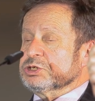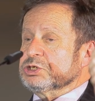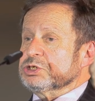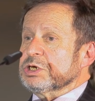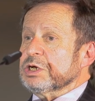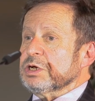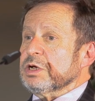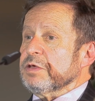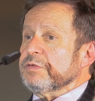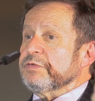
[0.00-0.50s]

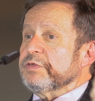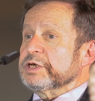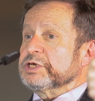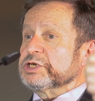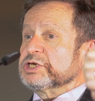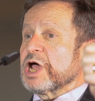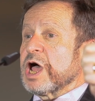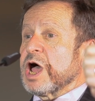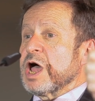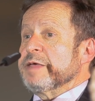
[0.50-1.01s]

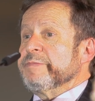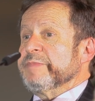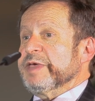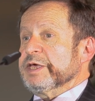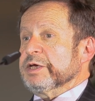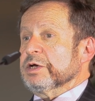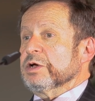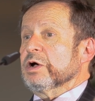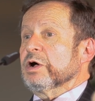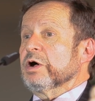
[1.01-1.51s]

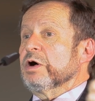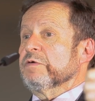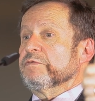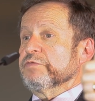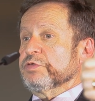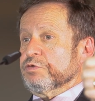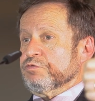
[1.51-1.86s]
la